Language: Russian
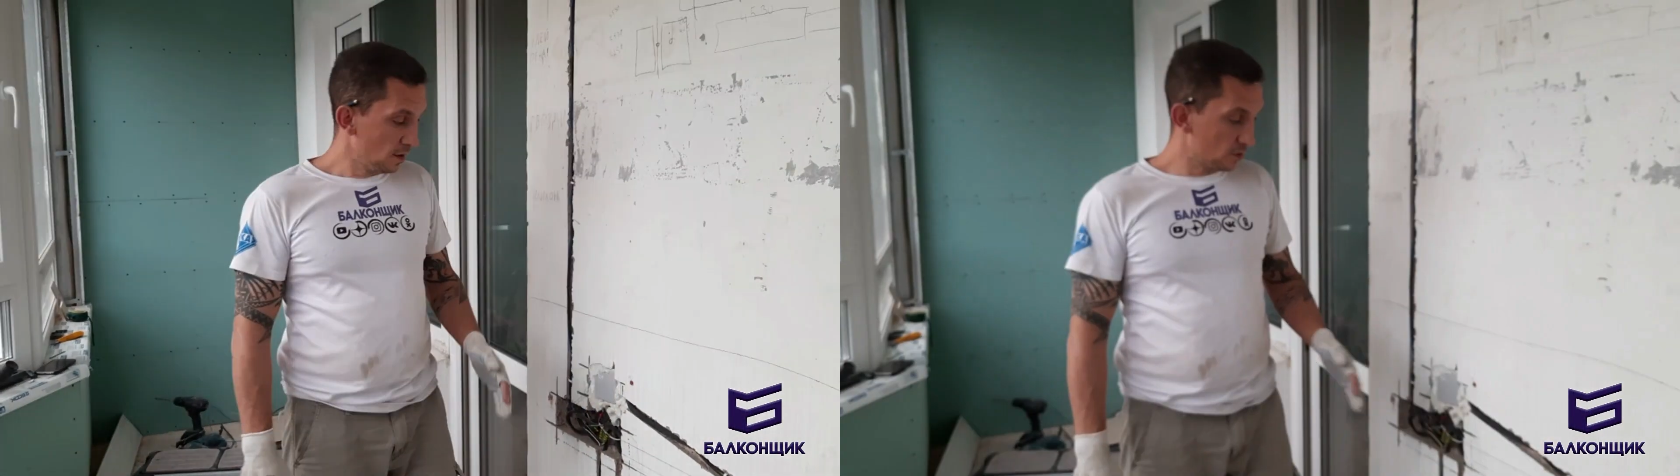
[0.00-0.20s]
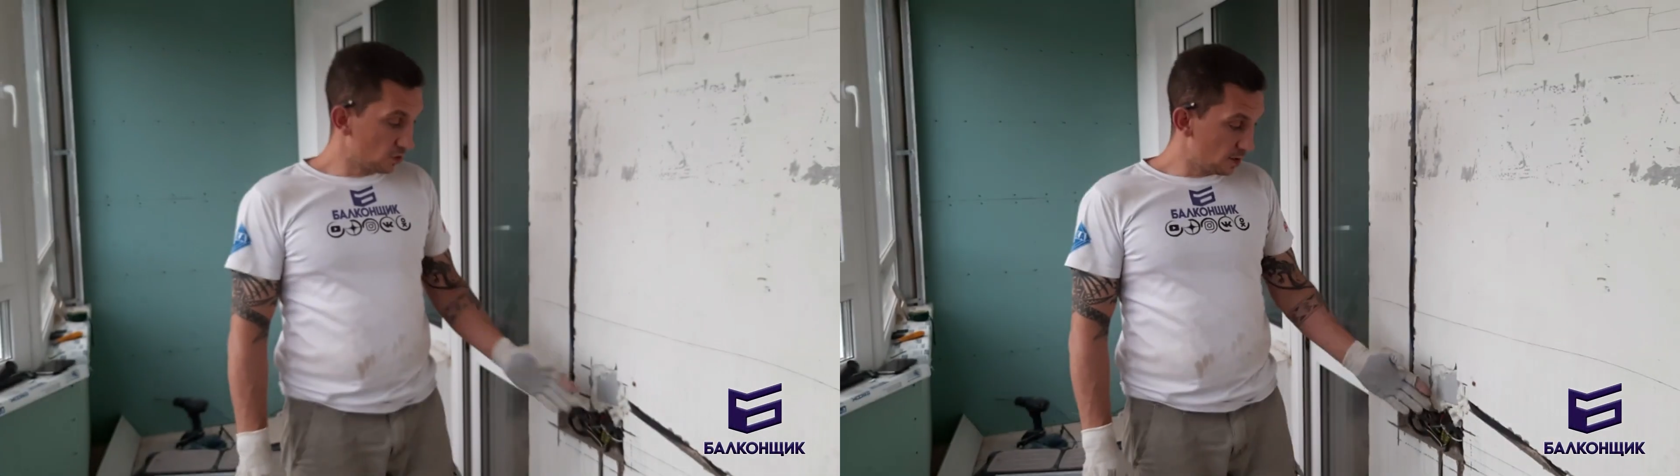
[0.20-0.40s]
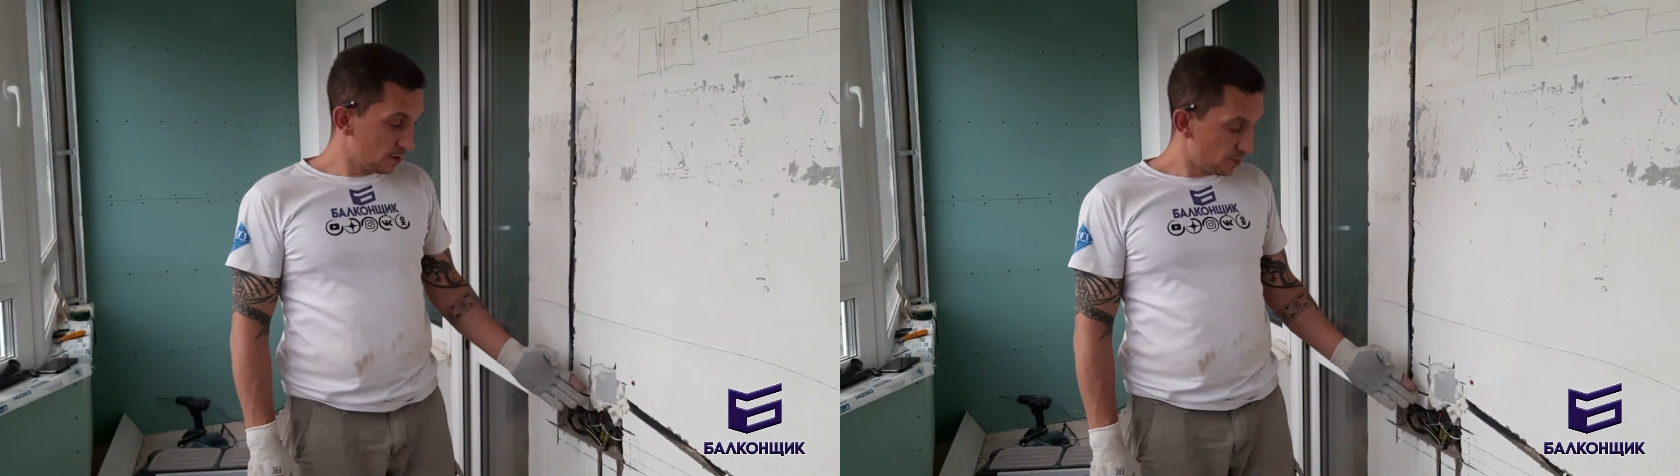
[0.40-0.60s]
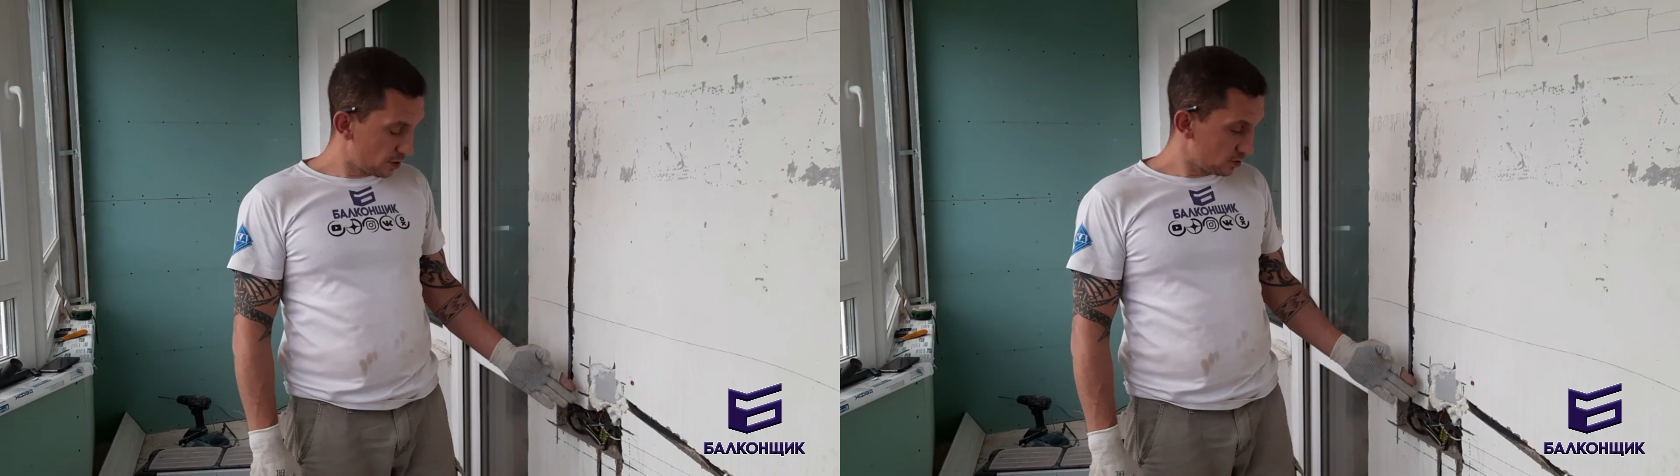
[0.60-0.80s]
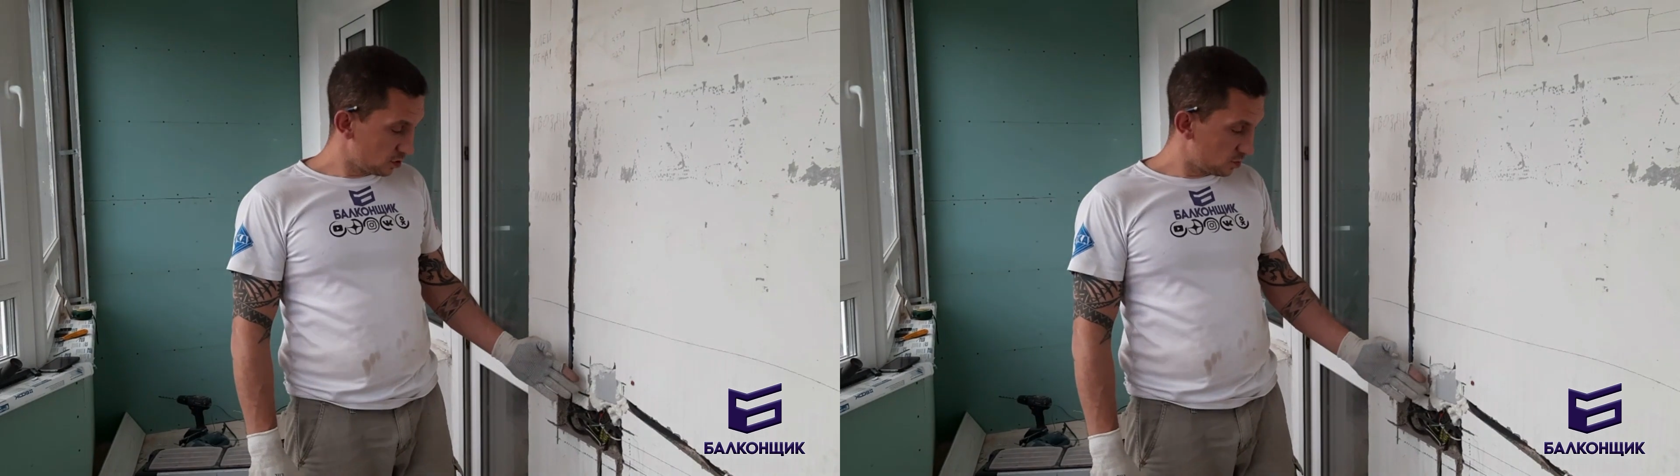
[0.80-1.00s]
то нам не
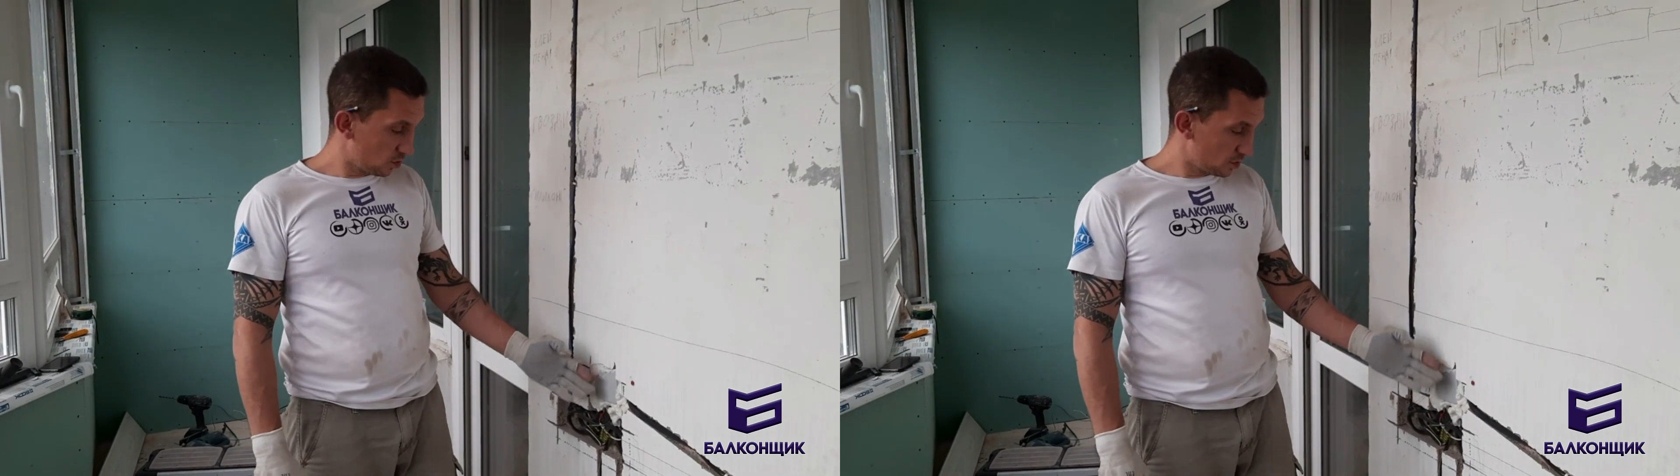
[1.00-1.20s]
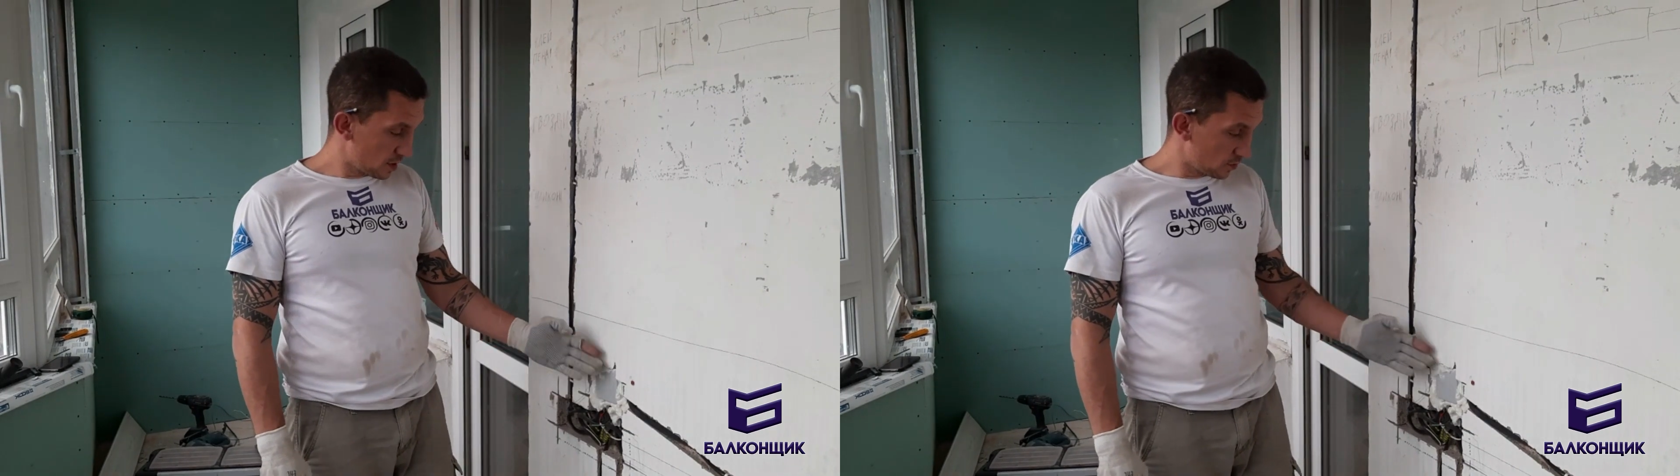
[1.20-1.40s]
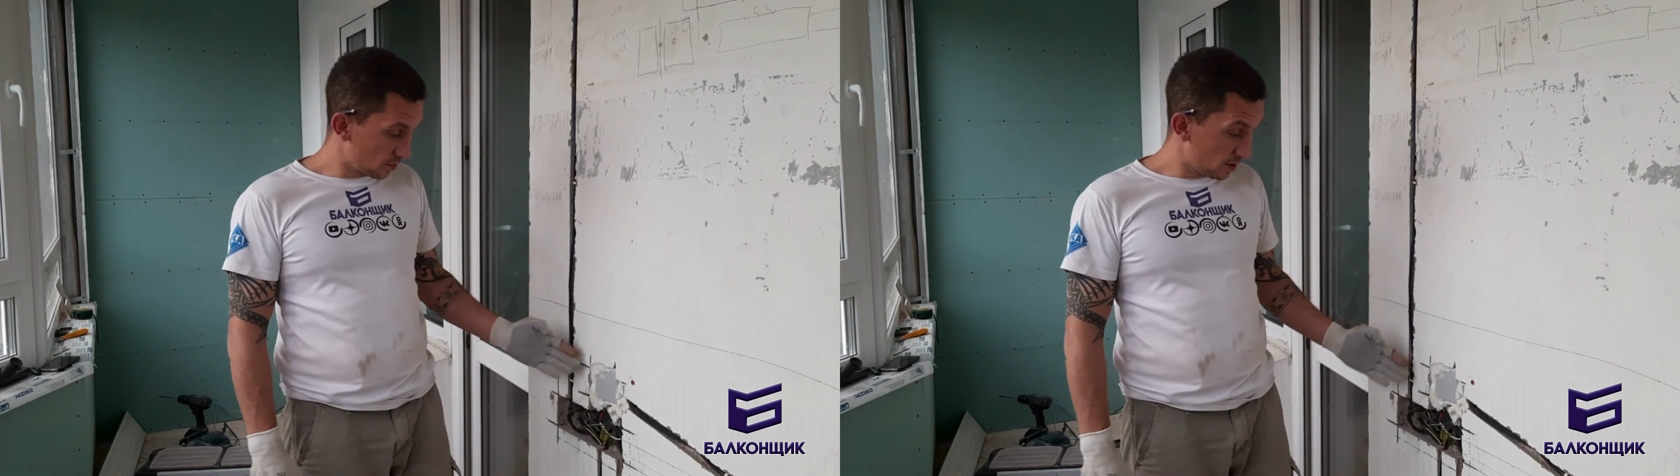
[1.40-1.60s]
пришлось бы вот так вот